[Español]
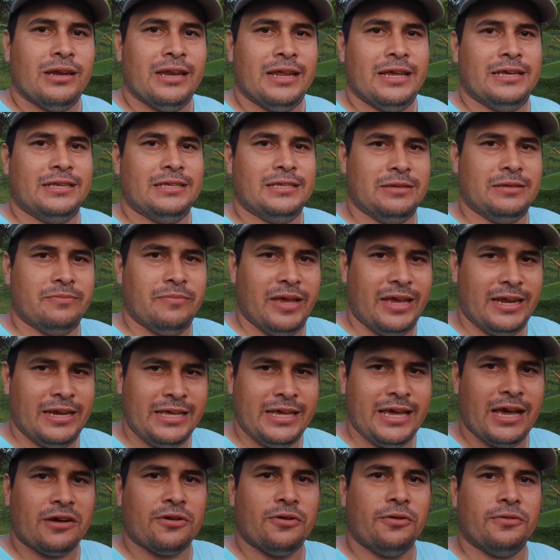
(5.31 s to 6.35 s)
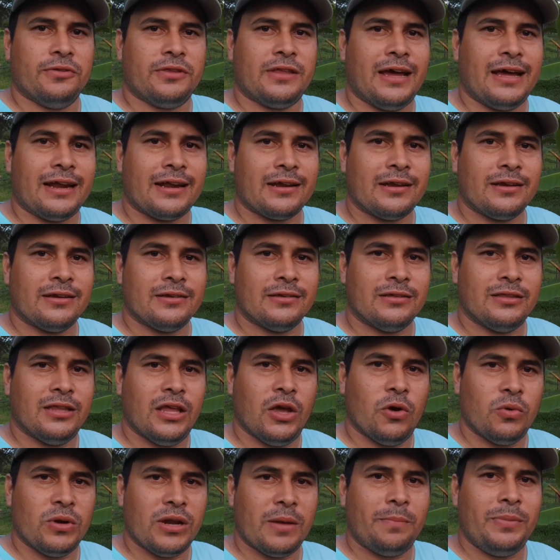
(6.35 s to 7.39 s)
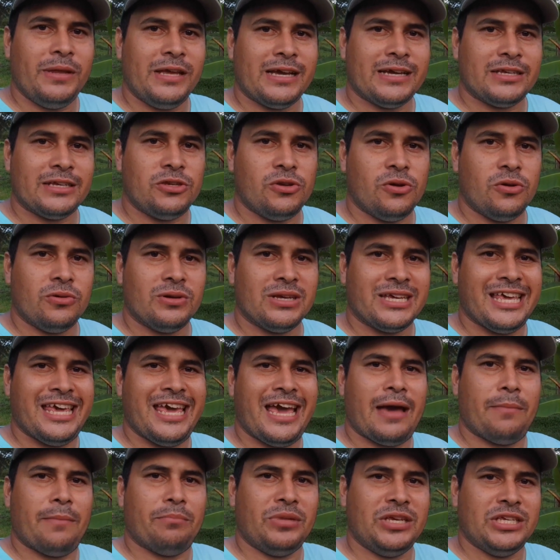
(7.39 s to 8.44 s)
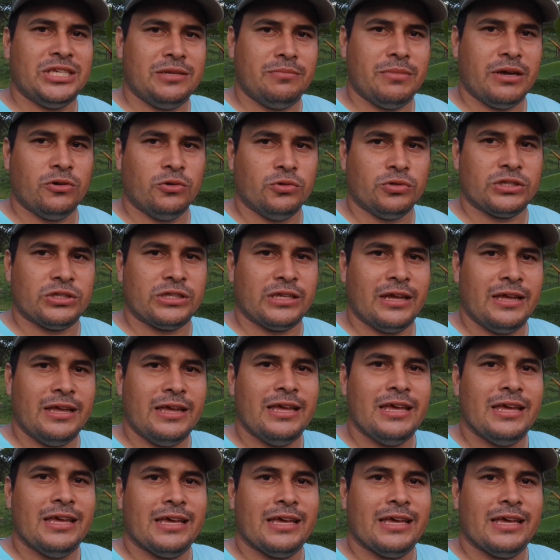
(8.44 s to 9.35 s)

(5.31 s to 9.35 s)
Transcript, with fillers: les venía a contar de una aplicación que a mí sí me gusta,